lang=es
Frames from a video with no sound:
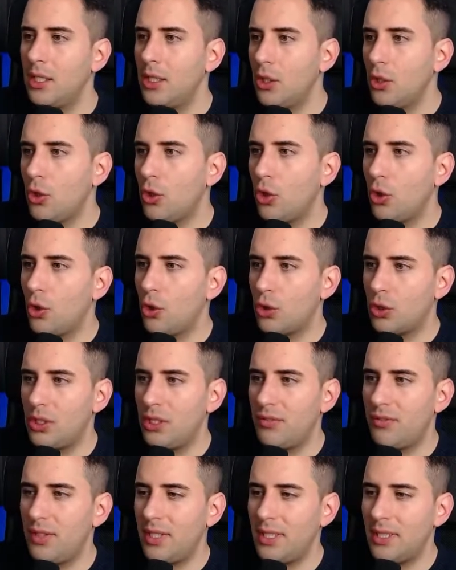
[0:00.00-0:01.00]
con los
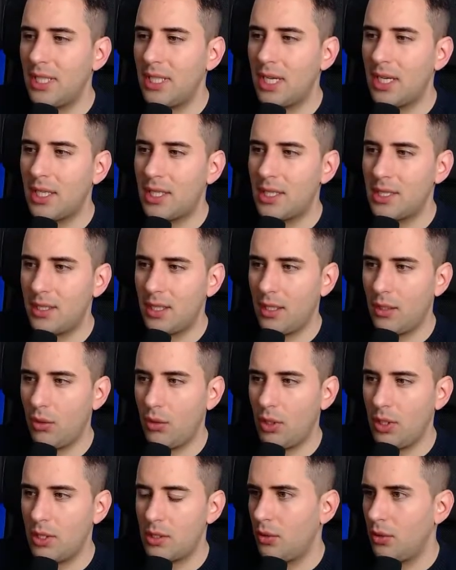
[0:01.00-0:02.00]
diferentes
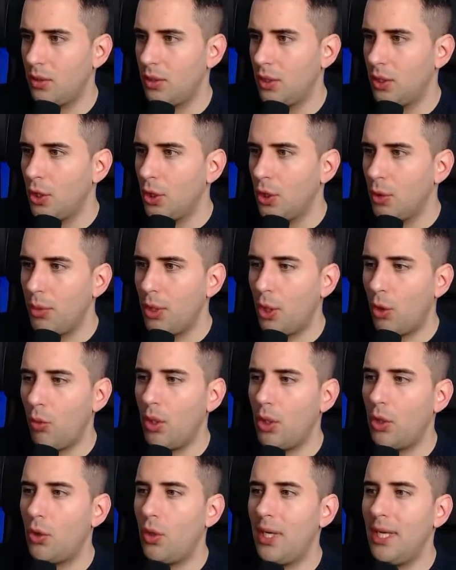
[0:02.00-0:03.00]
registradores. Pero
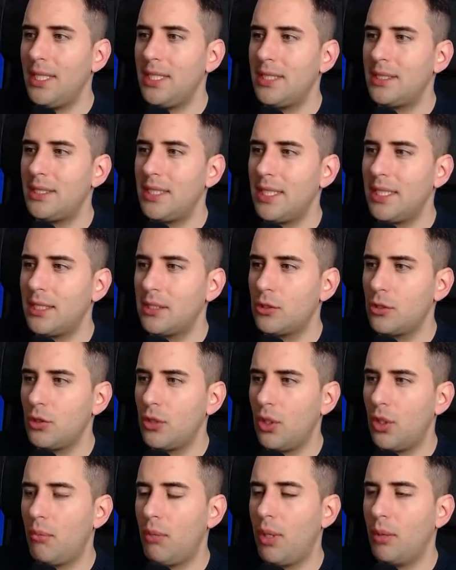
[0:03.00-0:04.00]
bueno, en este
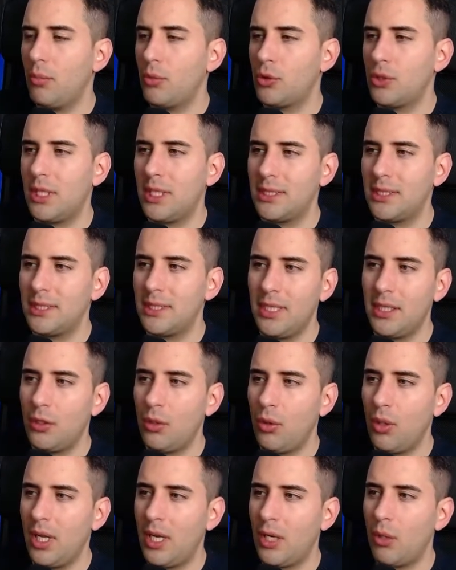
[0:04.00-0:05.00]
caso vamos a
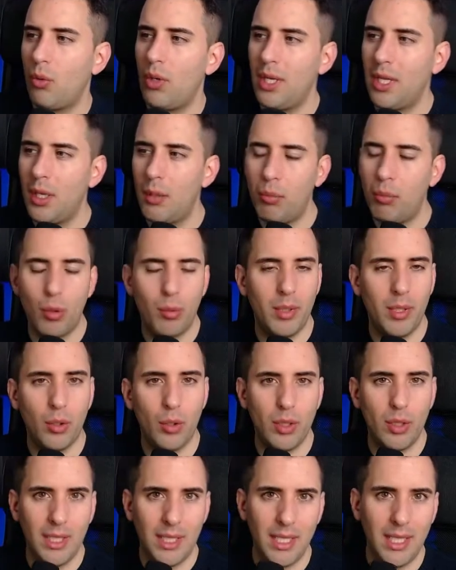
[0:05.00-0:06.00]
seleccionar cualquier
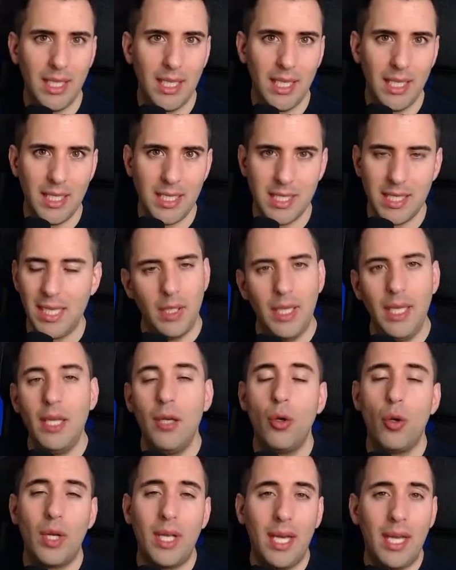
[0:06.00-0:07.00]
proveedor de DNS y
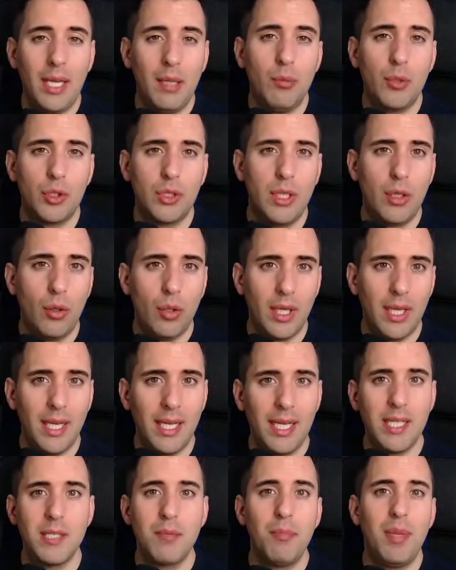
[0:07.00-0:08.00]
lo que haremos ahora
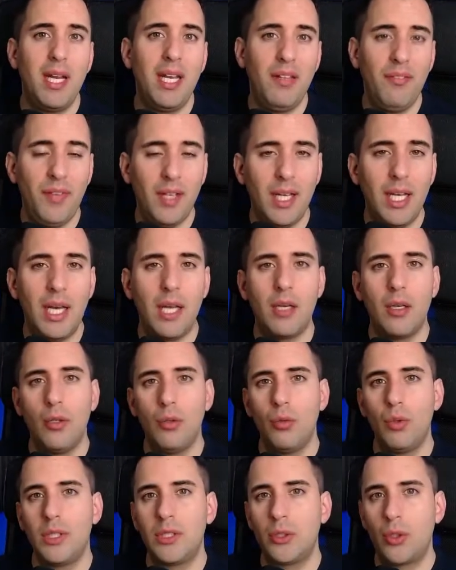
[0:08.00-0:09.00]
es verificar
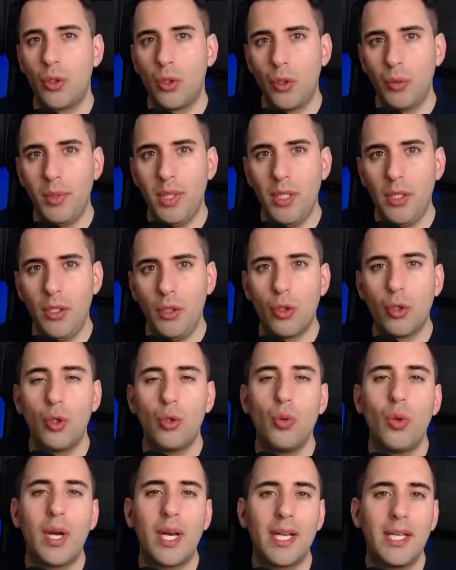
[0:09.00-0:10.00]
nuestro dominio
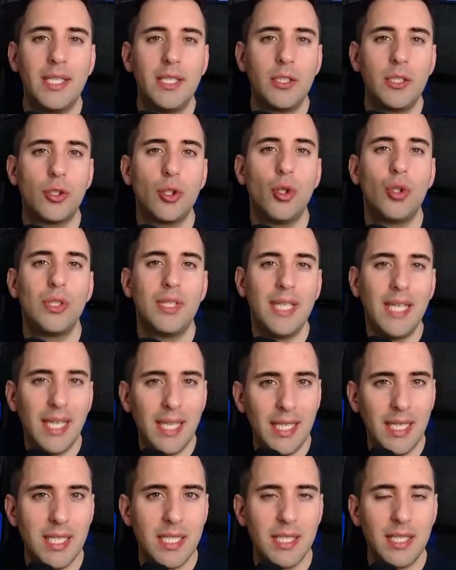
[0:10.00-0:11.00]
con un registro
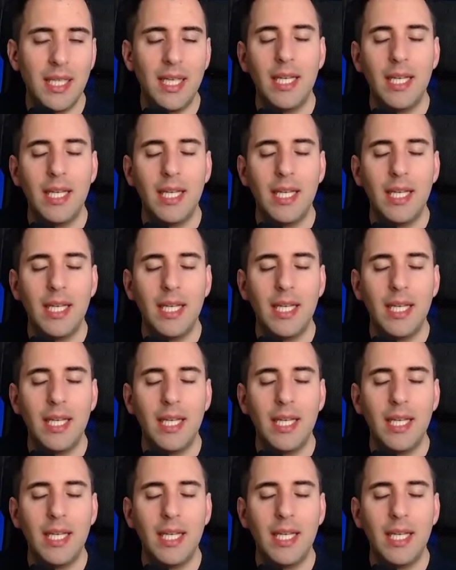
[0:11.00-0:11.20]
TXT